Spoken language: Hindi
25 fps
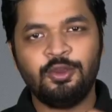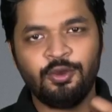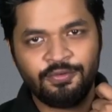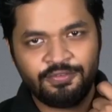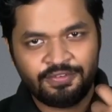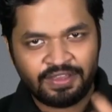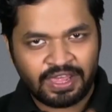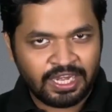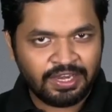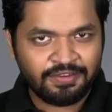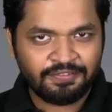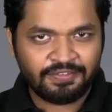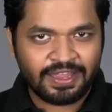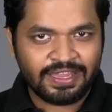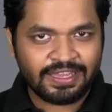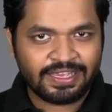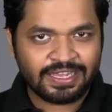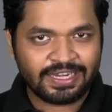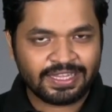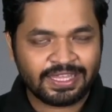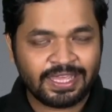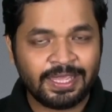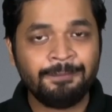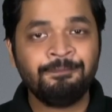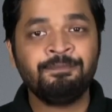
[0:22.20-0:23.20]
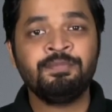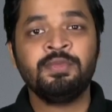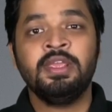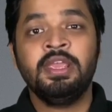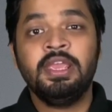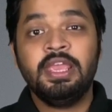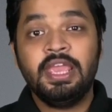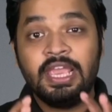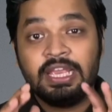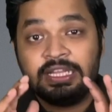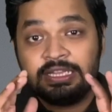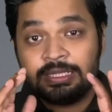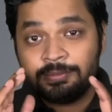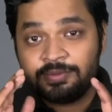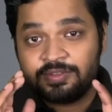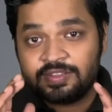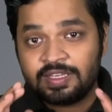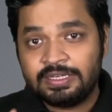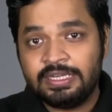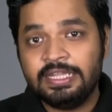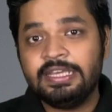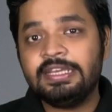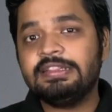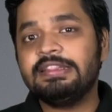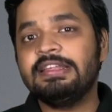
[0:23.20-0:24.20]
को वेरीफाई करके एकदम
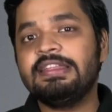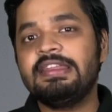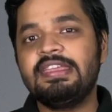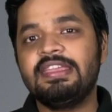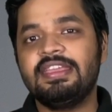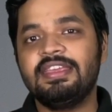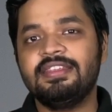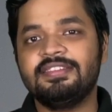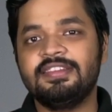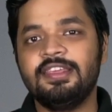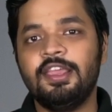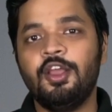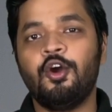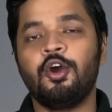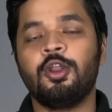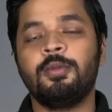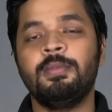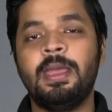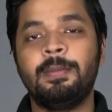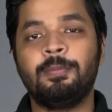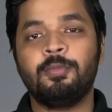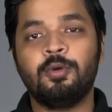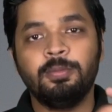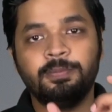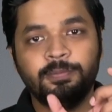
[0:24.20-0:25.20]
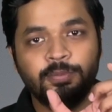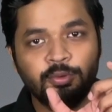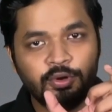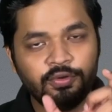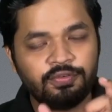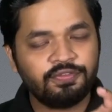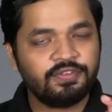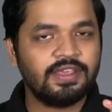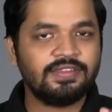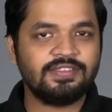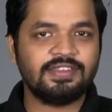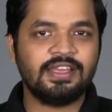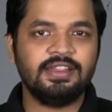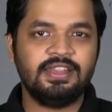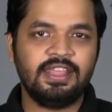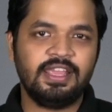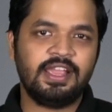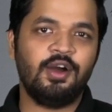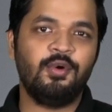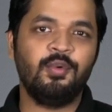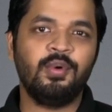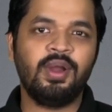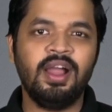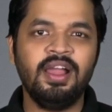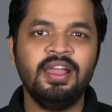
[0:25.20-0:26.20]
सटीक तरीके से और मैं आपको प्रूफ के साथ
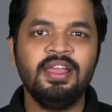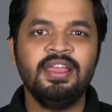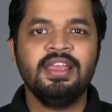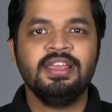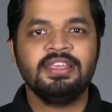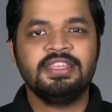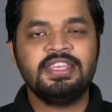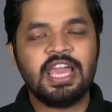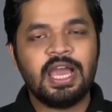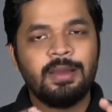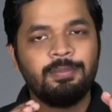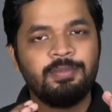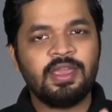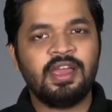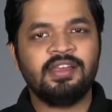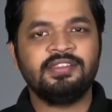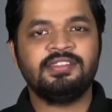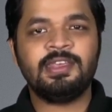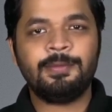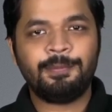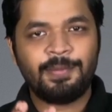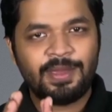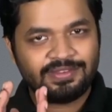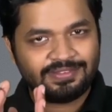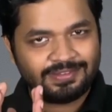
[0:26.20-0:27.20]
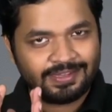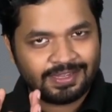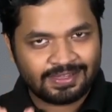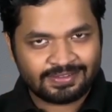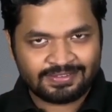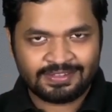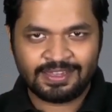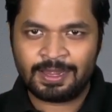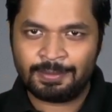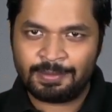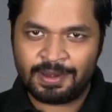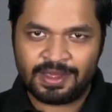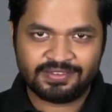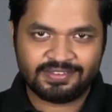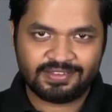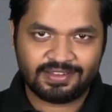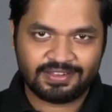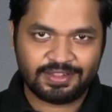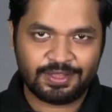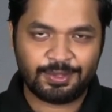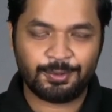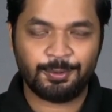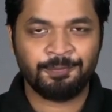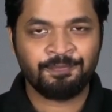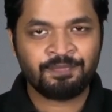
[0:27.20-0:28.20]
दिखाऊंगा कि आप यहाँ से पैसे कैसे कमा
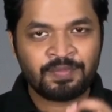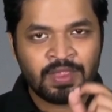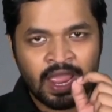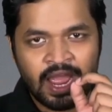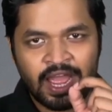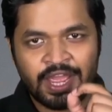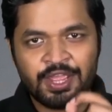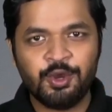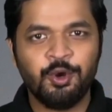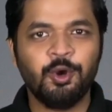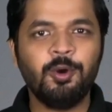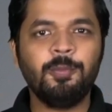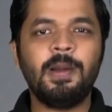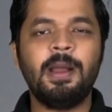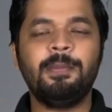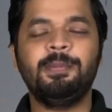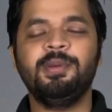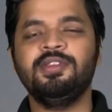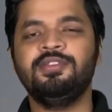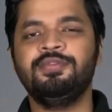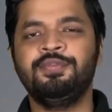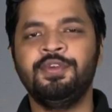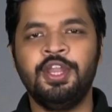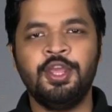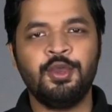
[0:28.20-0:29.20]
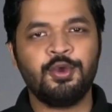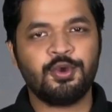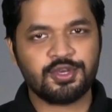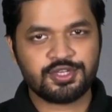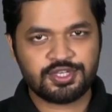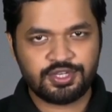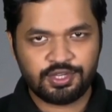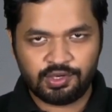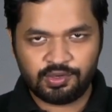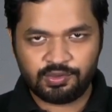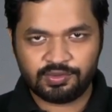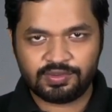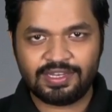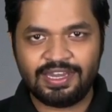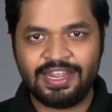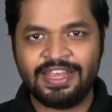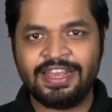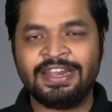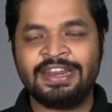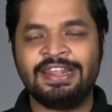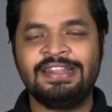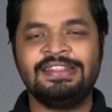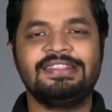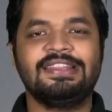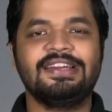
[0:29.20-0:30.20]
सकते हो आई होप आप इस वीडियो को शुरू से लेकर
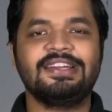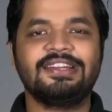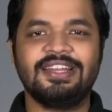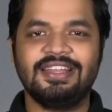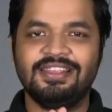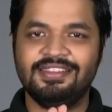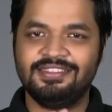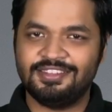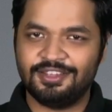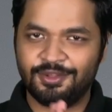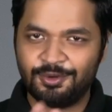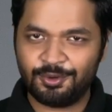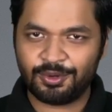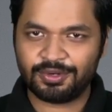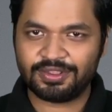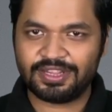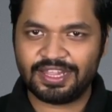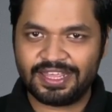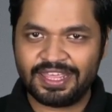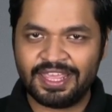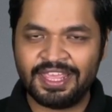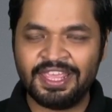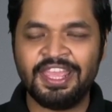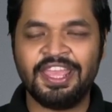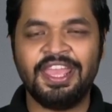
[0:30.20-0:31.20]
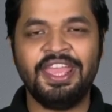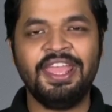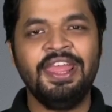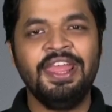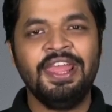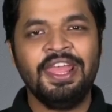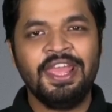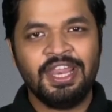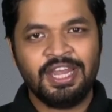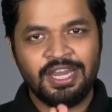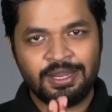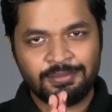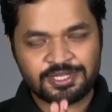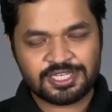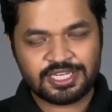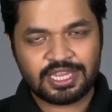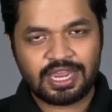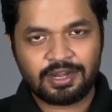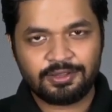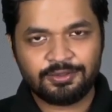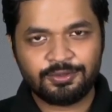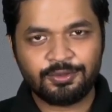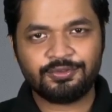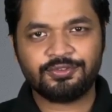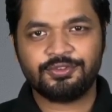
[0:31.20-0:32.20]
लेकर अंत तक ज़रूर देखेंगे
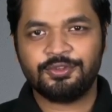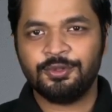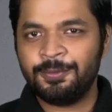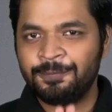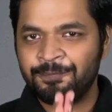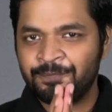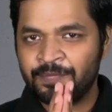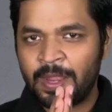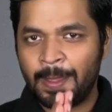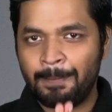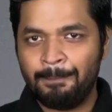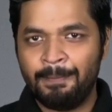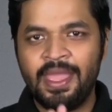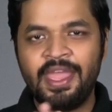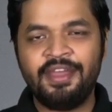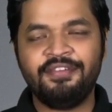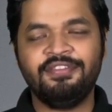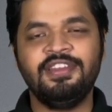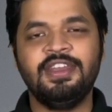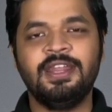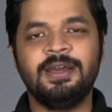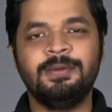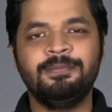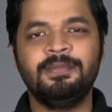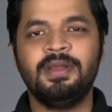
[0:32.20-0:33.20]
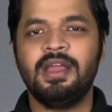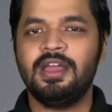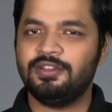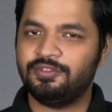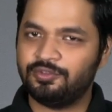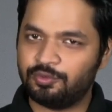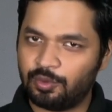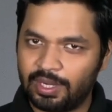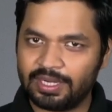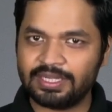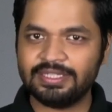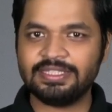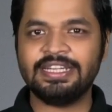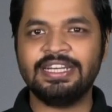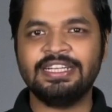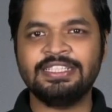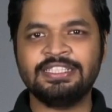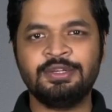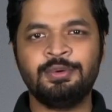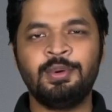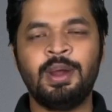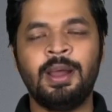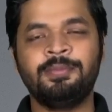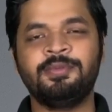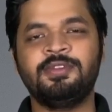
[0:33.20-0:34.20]
नमस्कार दोस्तों मैं अविनव स्वागत करता
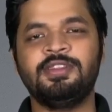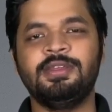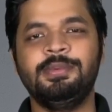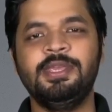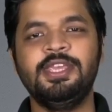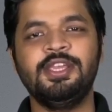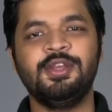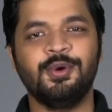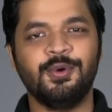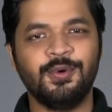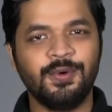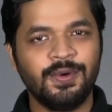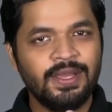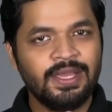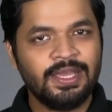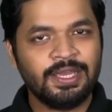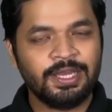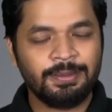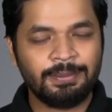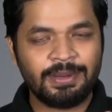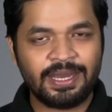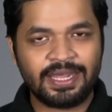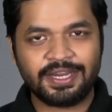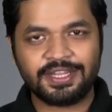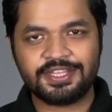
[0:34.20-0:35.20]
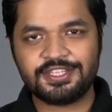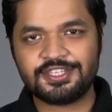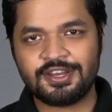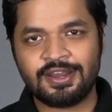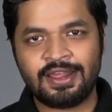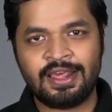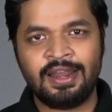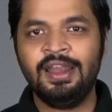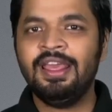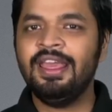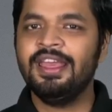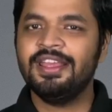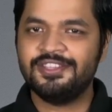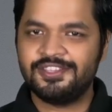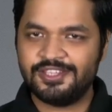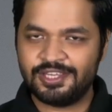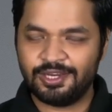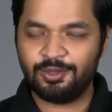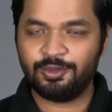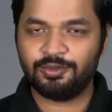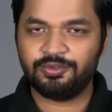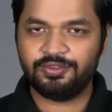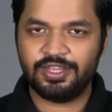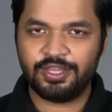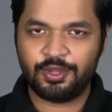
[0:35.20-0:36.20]
हूँ आप सभी को हमारे चैनल
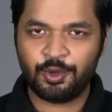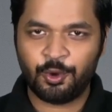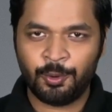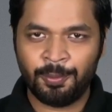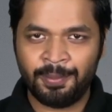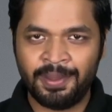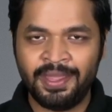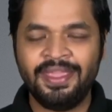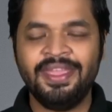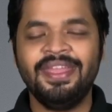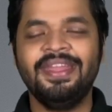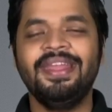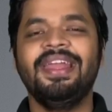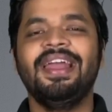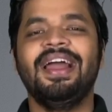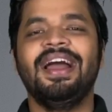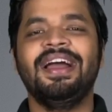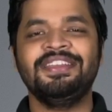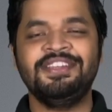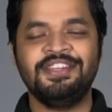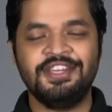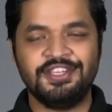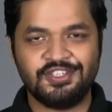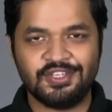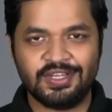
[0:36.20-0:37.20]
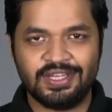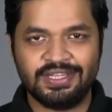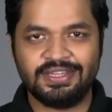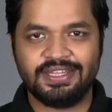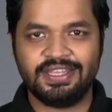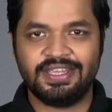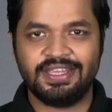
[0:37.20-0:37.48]
चलो सीखो में आइए जानते